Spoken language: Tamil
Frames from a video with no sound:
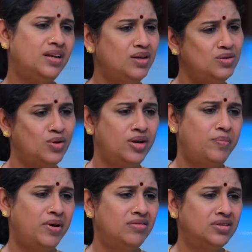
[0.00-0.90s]
என்ன சொல்ற
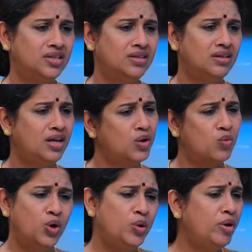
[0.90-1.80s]
பார்வதி
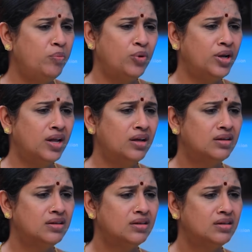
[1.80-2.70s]
எனக்கு ஒண்ணுமே புரியல
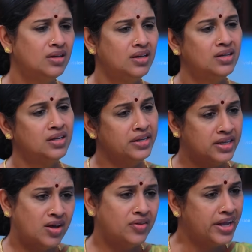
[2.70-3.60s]
நீ
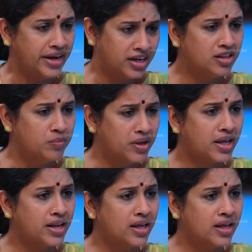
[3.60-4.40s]
ஏதாவது என்கிட்ட இருந்து